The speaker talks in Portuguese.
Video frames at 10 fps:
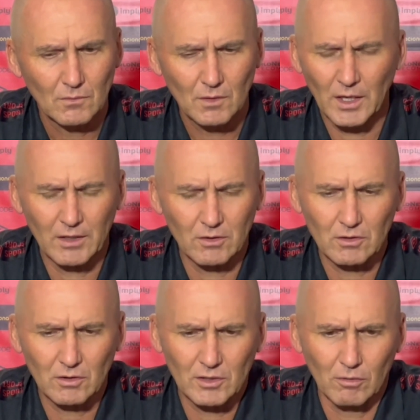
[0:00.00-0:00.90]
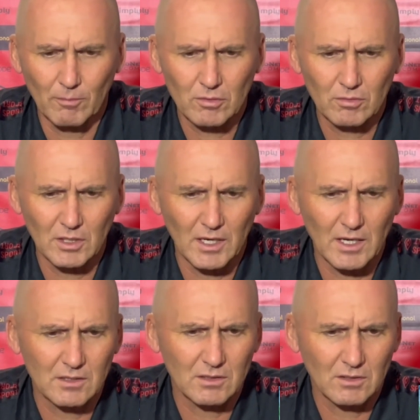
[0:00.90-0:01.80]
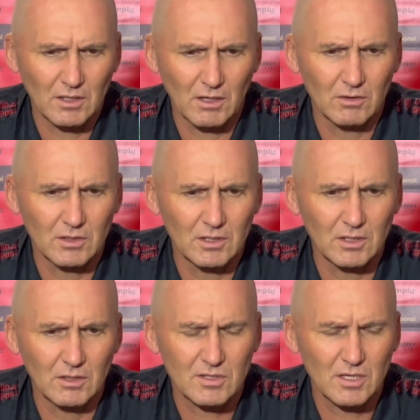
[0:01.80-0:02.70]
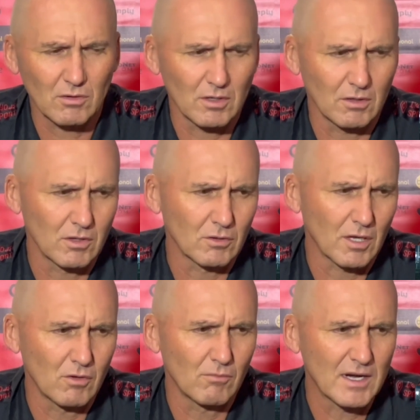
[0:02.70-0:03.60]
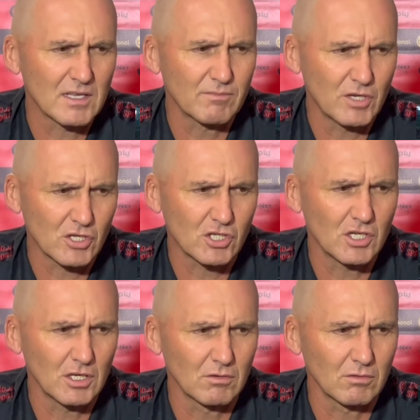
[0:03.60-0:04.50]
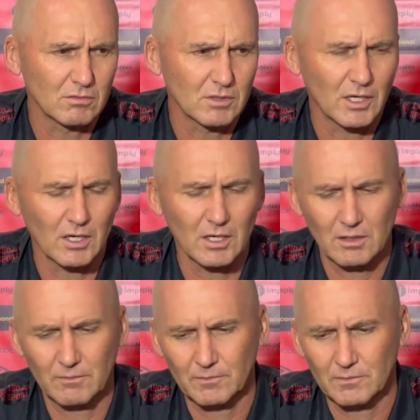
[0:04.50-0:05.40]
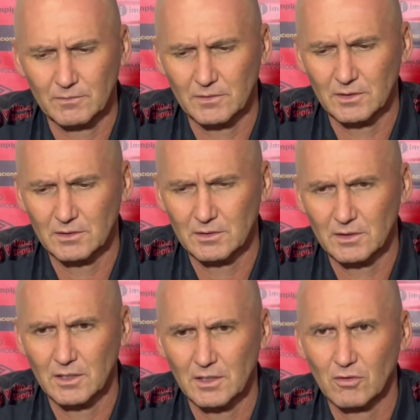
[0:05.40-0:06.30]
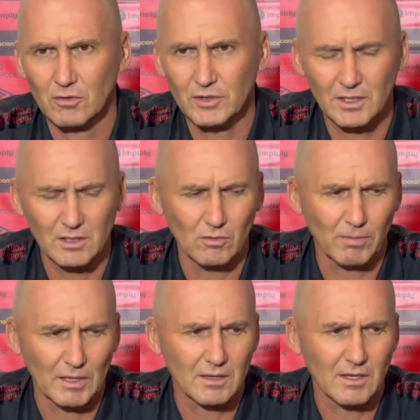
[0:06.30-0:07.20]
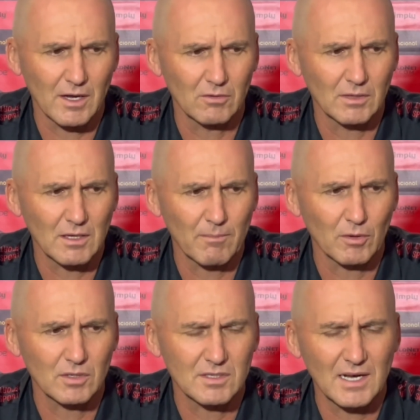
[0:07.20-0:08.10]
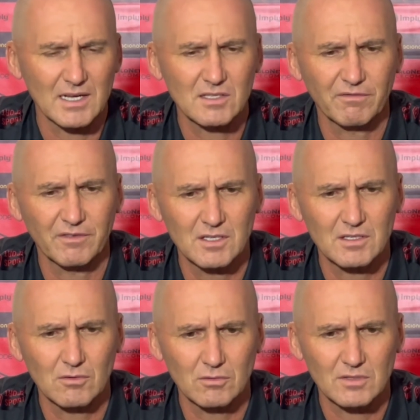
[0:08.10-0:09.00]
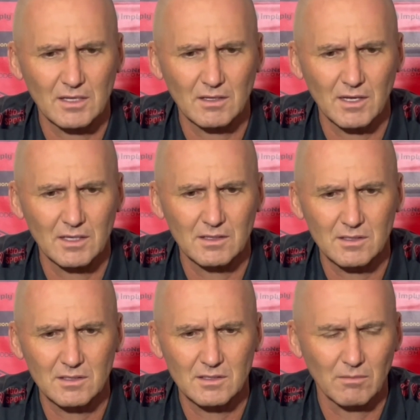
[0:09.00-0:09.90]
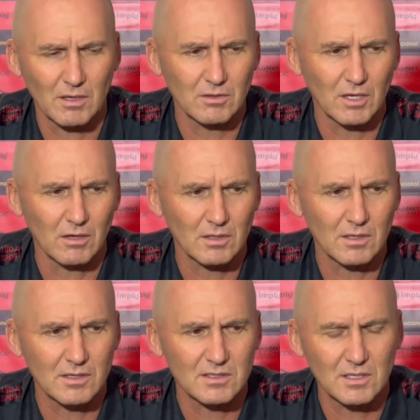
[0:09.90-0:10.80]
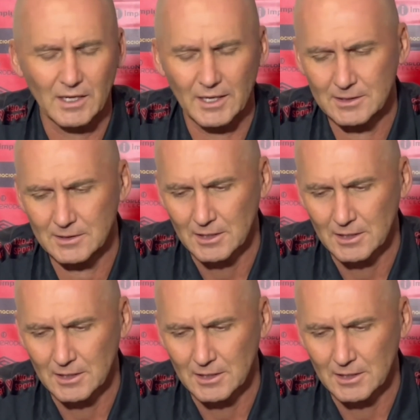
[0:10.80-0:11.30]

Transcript: É, eu estou dando oportunidade, é onde é o setor onde eu tenho mais mexido, é, é, rodando o plantel, até pelo desgaste físico dos atletas, eles trabalham em alta intensidade